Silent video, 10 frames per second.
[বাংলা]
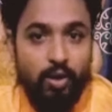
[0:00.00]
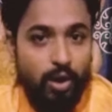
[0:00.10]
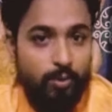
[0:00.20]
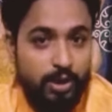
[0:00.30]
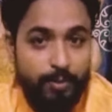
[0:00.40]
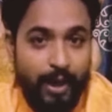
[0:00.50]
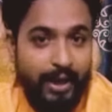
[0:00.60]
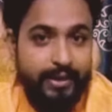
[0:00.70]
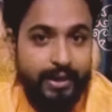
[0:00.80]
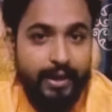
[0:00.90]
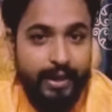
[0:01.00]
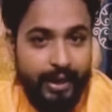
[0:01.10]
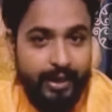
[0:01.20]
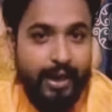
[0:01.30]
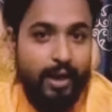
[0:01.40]
গর্ভবতী মায়েদের
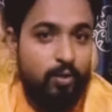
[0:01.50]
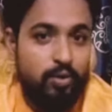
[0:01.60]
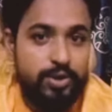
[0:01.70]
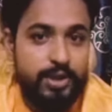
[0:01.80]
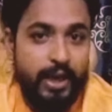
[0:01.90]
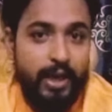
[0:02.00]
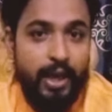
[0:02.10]
এর কারণ হচ্ছে